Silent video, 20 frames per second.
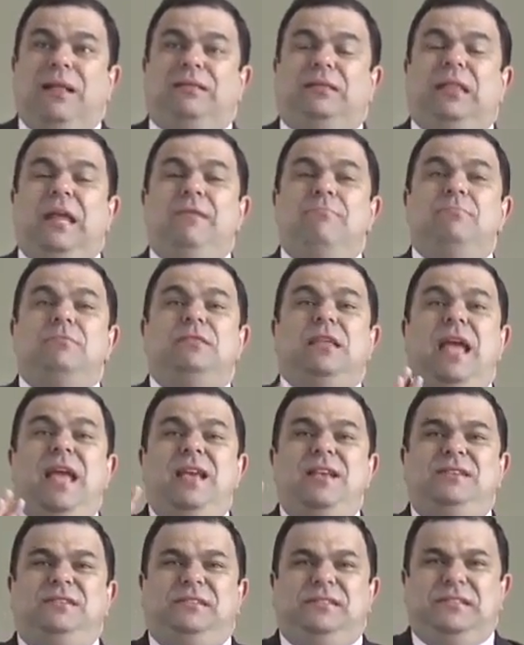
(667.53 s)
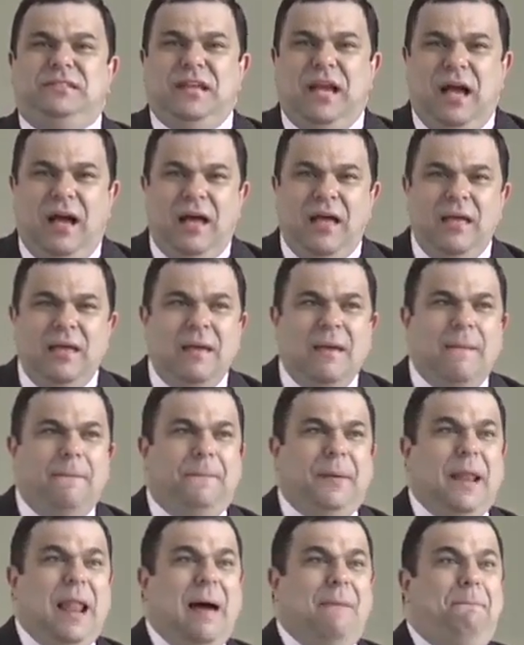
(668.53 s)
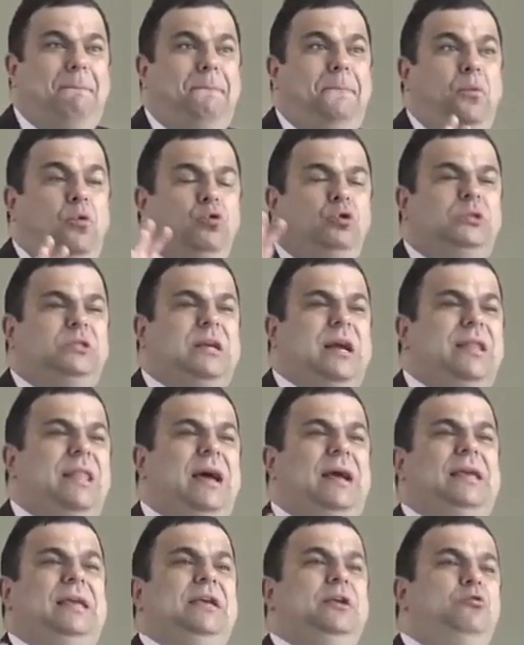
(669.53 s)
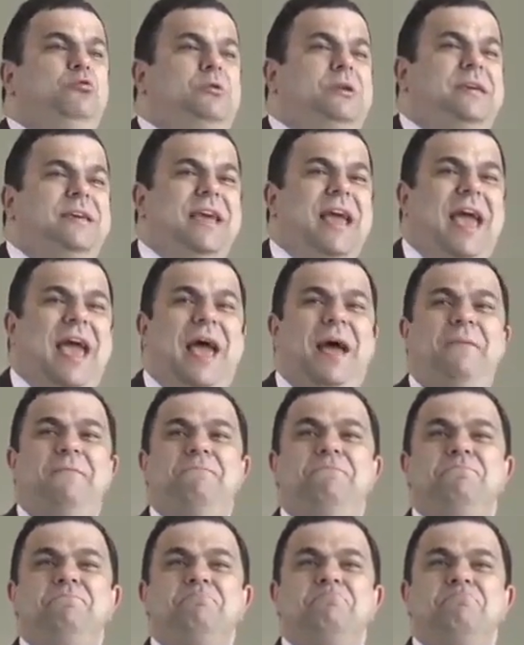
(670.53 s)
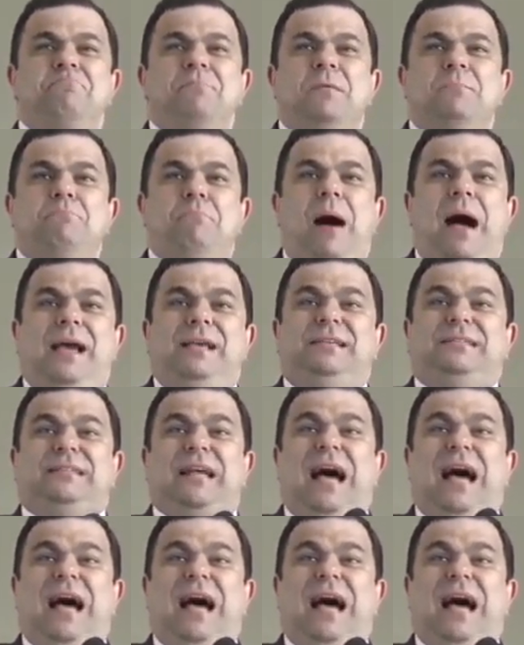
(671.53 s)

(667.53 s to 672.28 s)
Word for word: tendência pela busca daquilo que é mais